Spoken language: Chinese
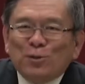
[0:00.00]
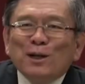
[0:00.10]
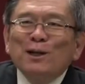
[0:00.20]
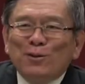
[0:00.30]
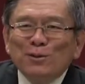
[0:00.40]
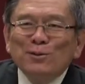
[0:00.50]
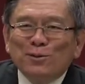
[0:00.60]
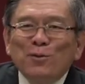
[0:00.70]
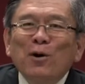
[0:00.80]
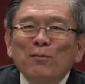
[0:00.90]
就有很多这
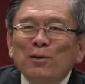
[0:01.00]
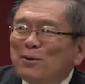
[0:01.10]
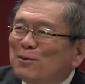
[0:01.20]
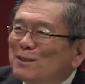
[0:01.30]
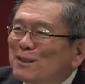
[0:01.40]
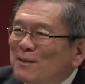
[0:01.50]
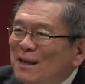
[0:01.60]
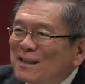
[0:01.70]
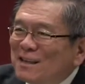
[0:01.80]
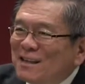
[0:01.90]
种荒谬的东西嘛，
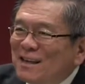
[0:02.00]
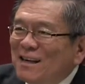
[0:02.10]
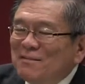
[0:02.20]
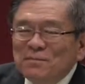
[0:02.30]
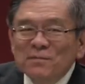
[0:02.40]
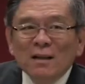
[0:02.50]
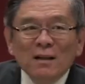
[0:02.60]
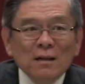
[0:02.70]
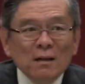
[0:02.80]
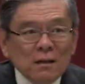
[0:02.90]
啊，
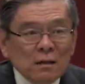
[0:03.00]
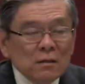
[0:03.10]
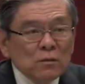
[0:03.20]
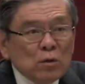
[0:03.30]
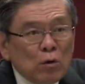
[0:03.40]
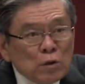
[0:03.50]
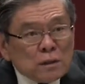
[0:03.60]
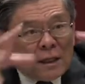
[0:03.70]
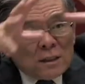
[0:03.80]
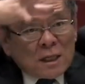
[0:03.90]
都是
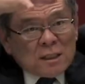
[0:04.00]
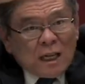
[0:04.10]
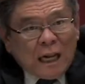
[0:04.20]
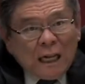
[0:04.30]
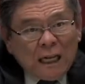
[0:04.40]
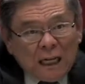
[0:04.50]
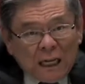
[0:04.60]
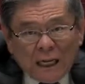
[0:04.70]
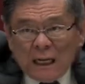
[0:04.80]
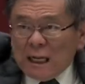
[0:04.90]
在这个整个
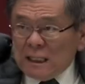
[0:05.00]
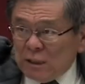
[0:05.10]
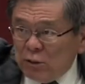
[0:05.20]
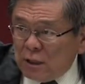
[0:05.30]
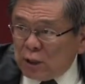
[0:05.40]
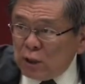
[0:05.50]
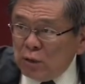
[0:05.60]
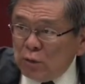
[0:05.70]
恩典之约的制